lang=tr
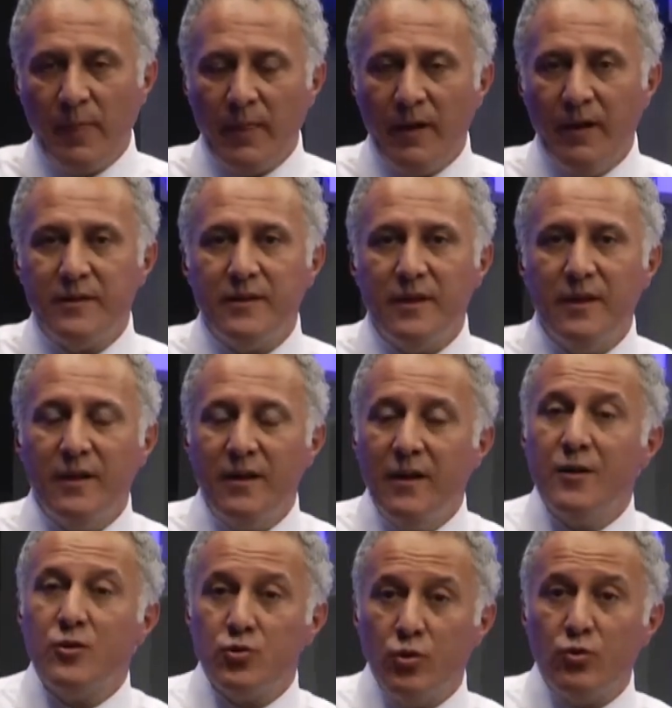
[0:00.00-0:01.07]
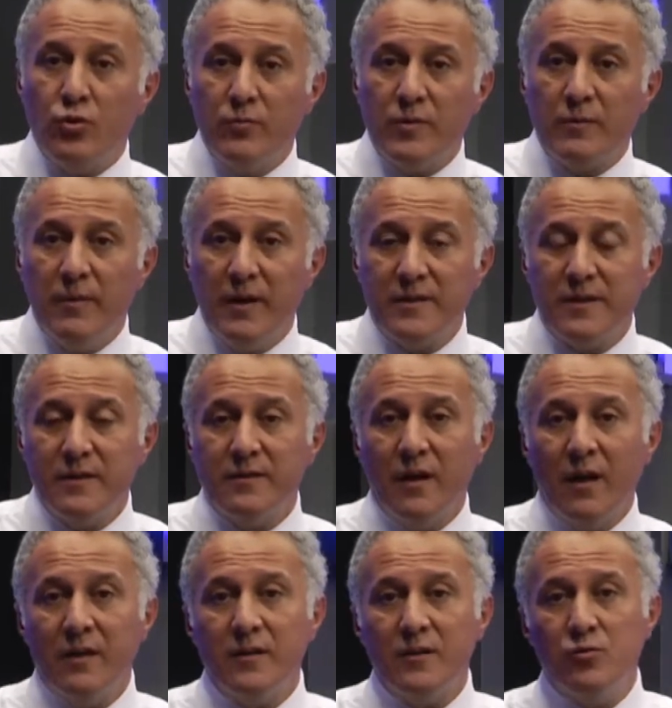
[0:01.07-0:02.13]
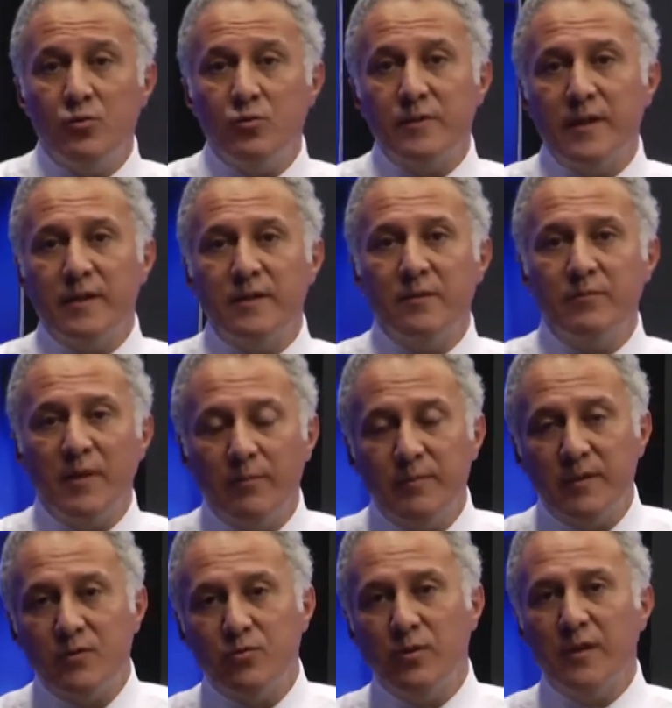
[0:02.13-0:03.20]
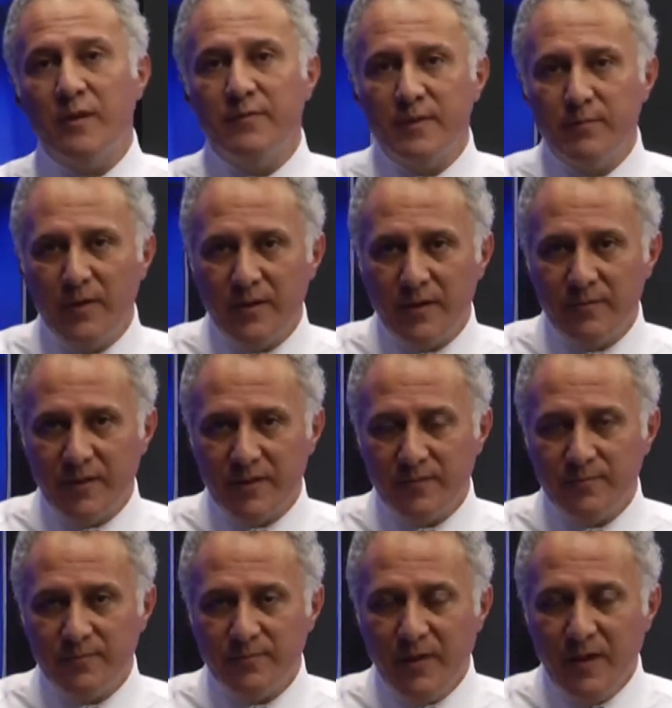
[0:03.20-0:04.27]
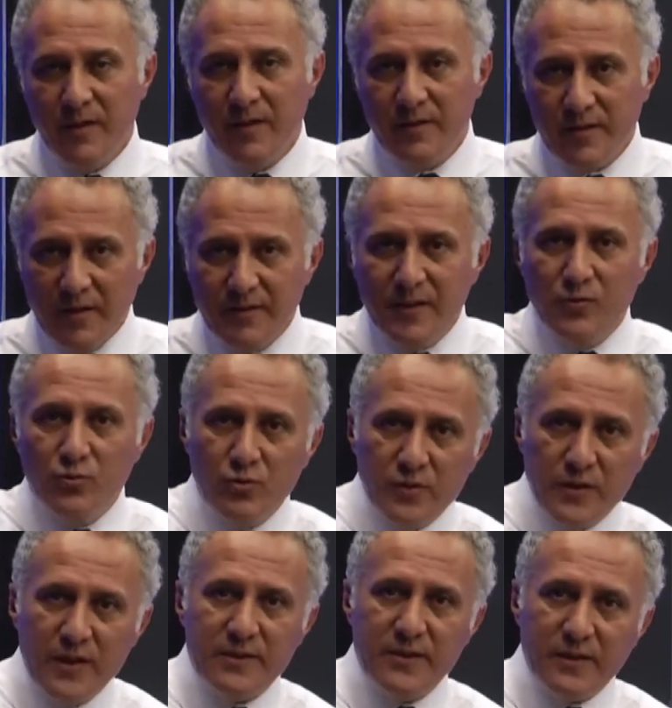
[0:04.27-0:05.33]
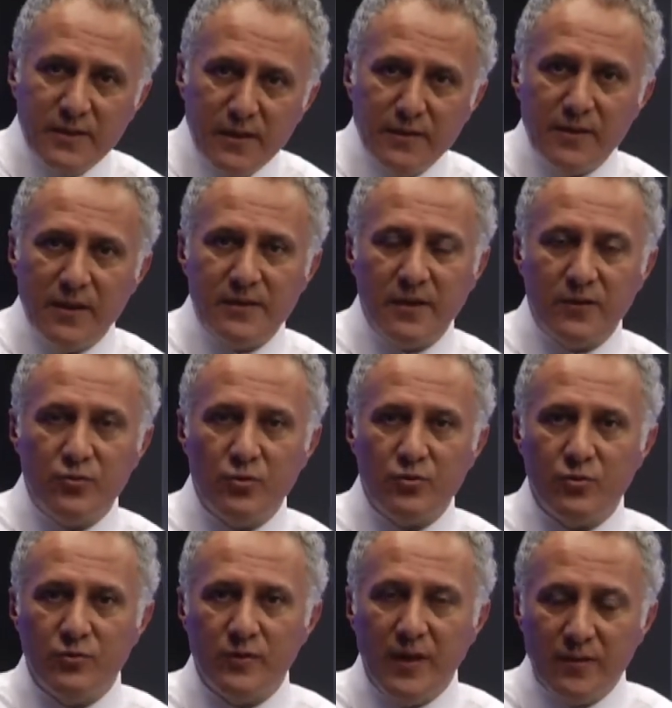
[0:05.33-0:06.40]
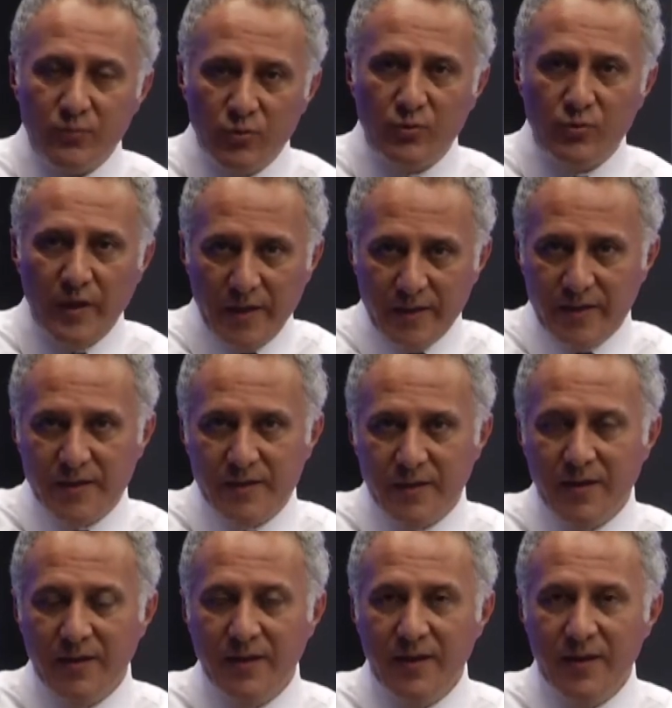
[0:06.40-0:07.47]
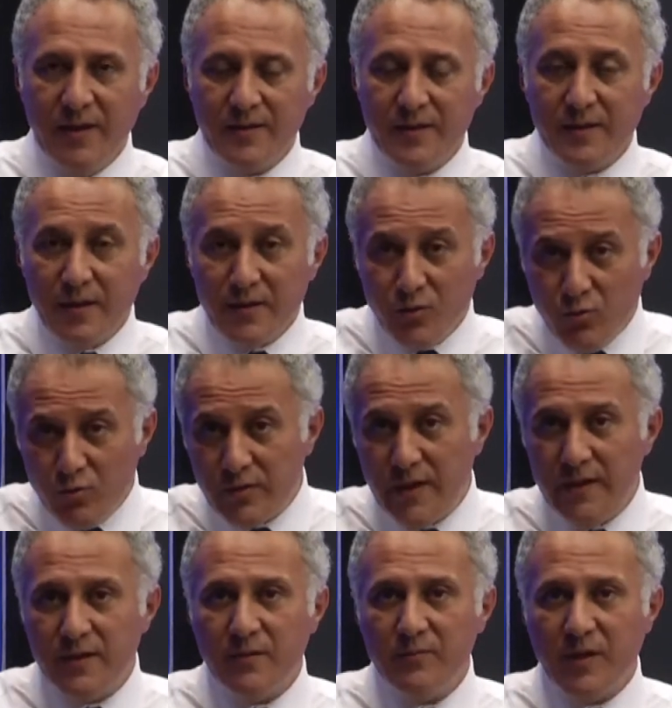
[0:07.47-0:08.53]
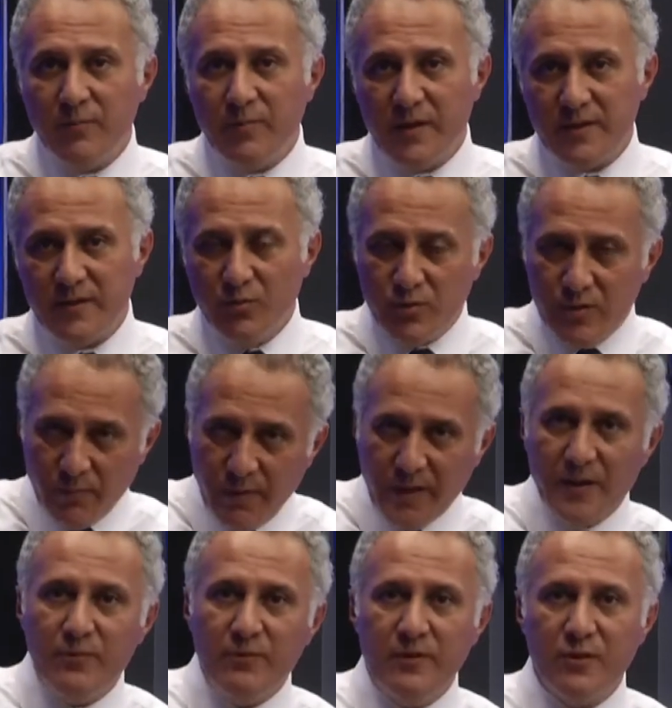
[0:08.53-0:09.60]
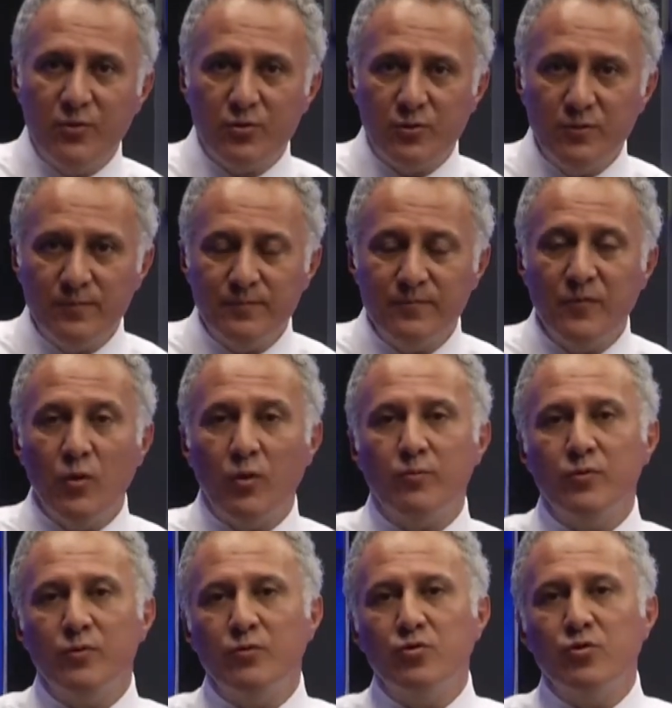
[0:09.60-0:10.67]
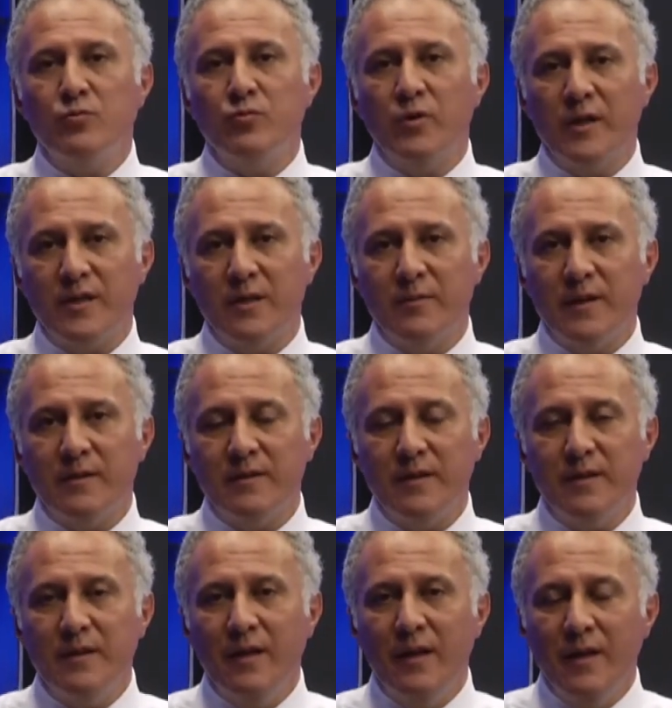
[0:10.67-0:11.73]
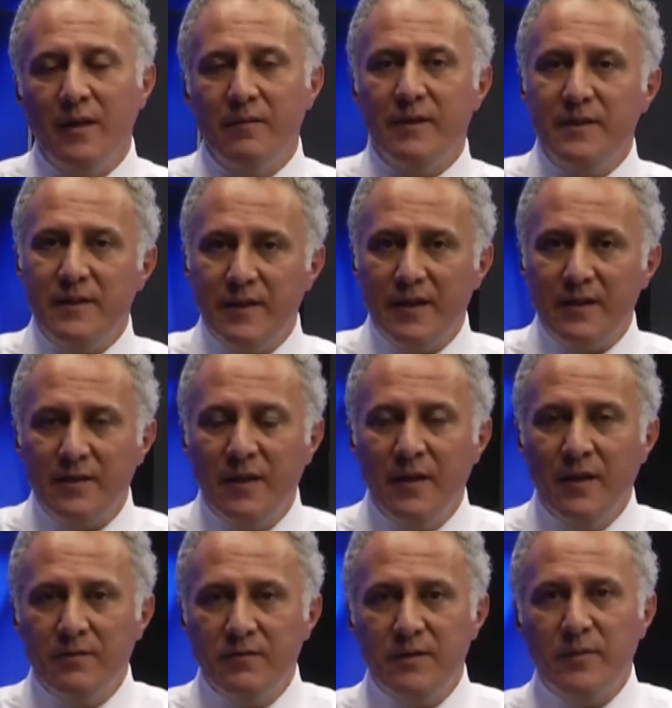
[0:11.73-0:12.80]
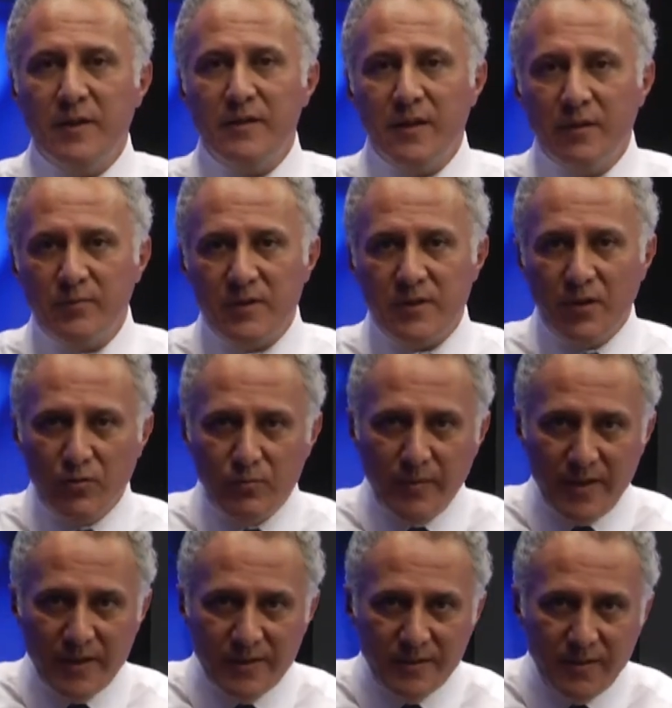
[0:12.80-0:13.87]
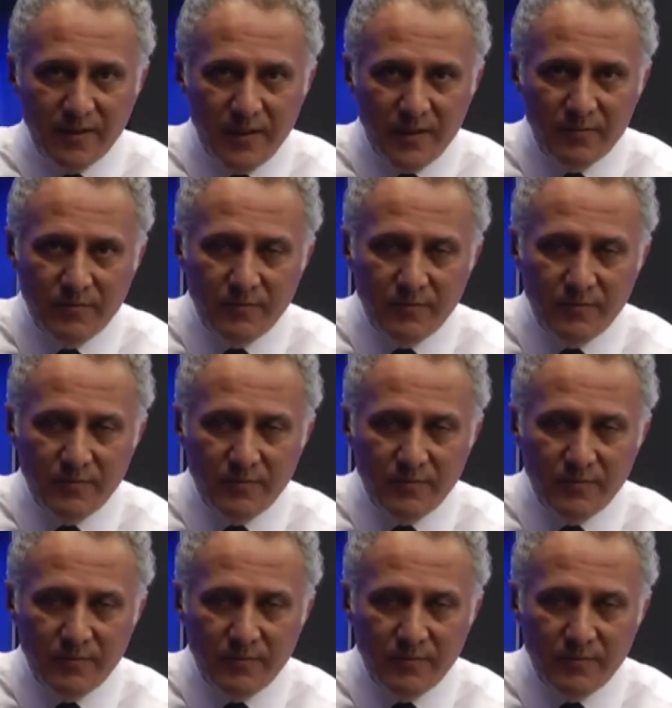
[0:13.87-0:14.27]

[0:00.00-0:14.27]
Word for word: Hatta çok komik bazen aylık 100 lira indirim yaptığını söyleyen firmalar var. Zaten 100 liraya 80 liraya satıyorsun yani bunu herkese. Sen nasıl 100 lira indirim yaparsın? Yani üste para mı veriyorsun? Yok bunu düşünmüyor hakem heyetleri ve direkt firmanın yaptığı savunmaya istinaden